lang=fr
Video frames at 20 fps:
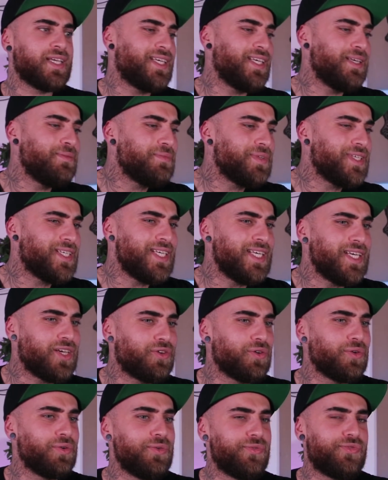qui me dit
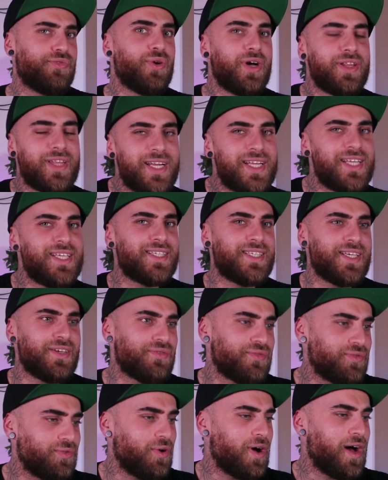que faut analyser,
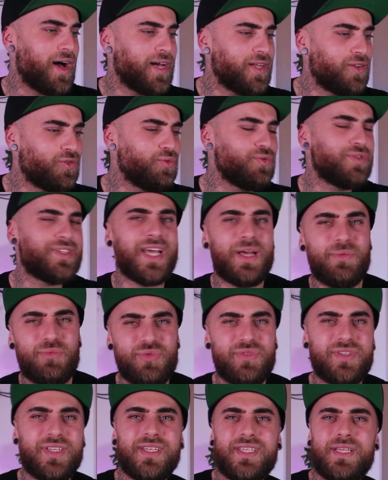voir et tout, c'est
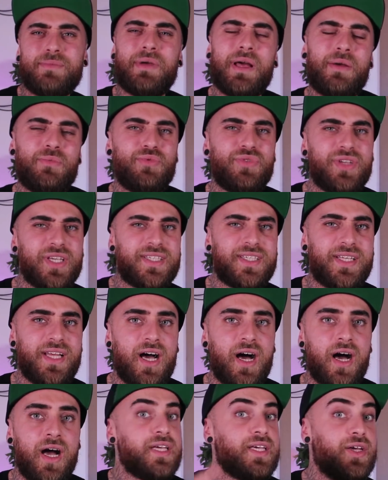abusé, c'est pas abusé, etc.,
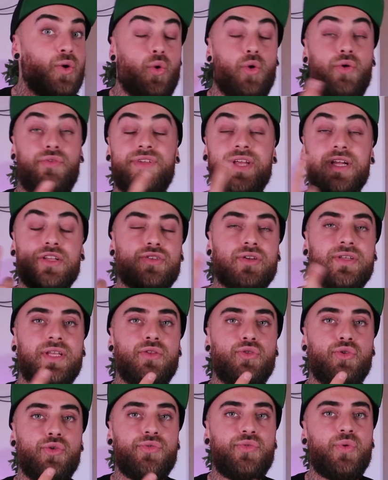qui revient une
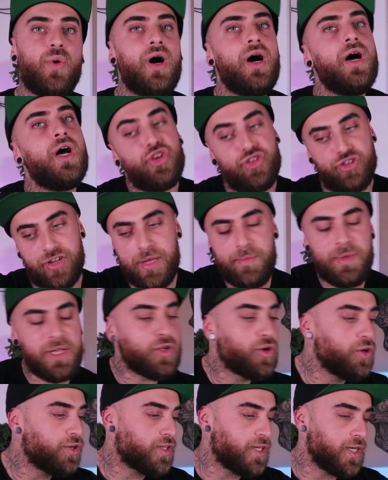centaine de fois, je l'ai mis de
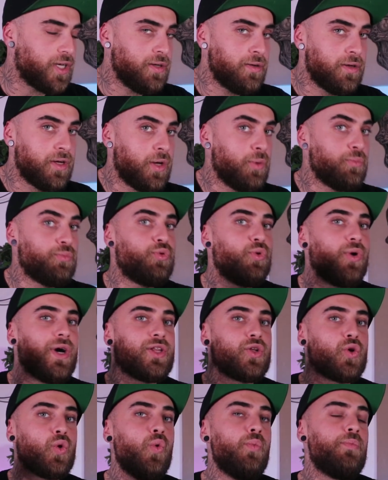côté pour
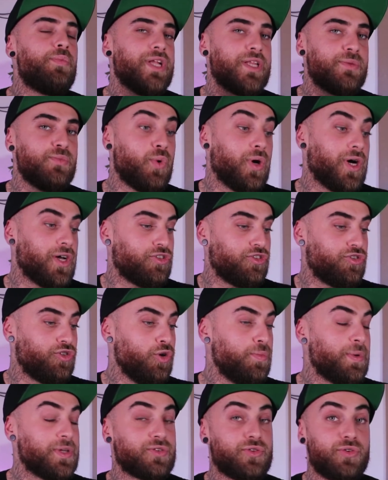être complètement à
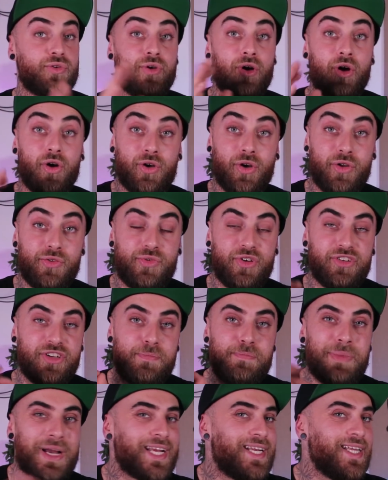chaud parce que encore une fois j'ai
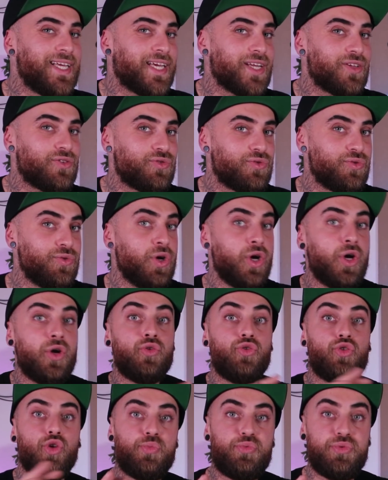pas cliqué dessus
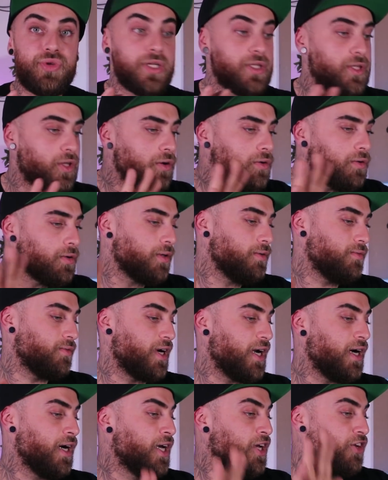depuis le temps hein,
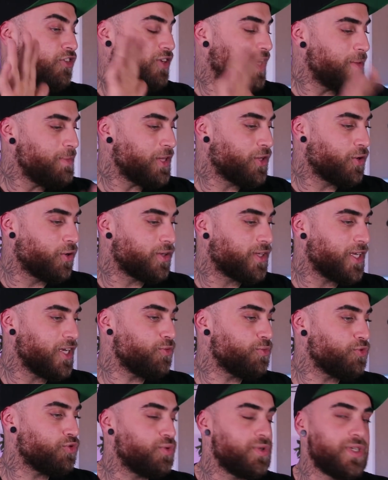voilà je l'ai mis de côté
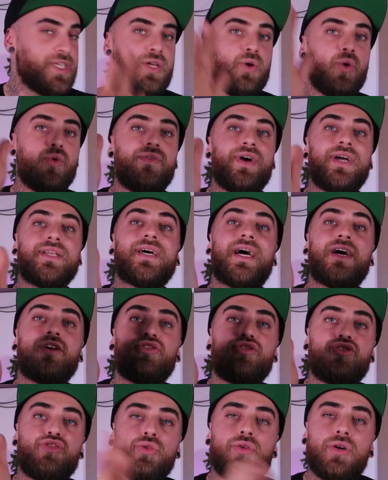je me suis dit on va être à
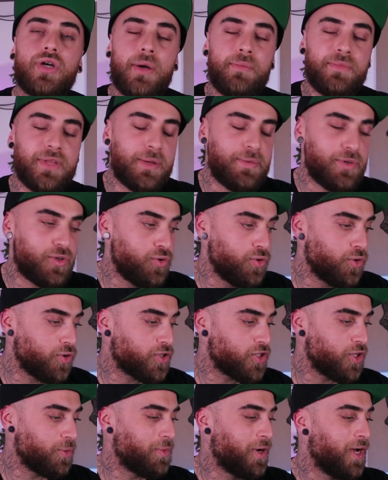chaud comme d'habitude
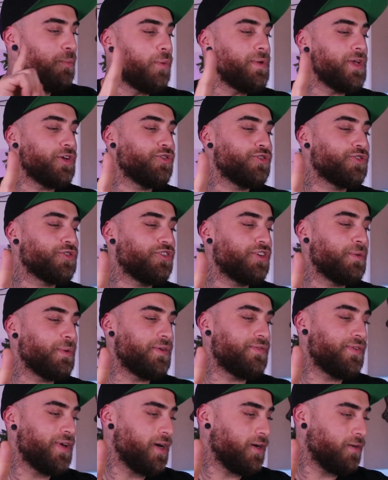ensemble première chose que
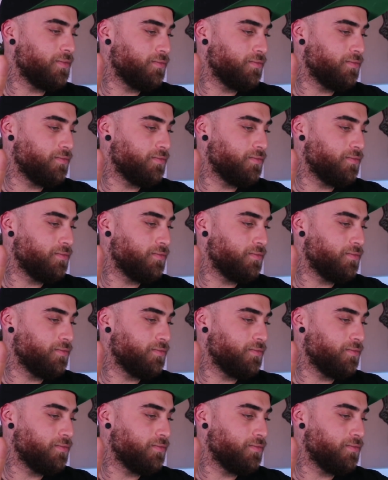j'aimerais faire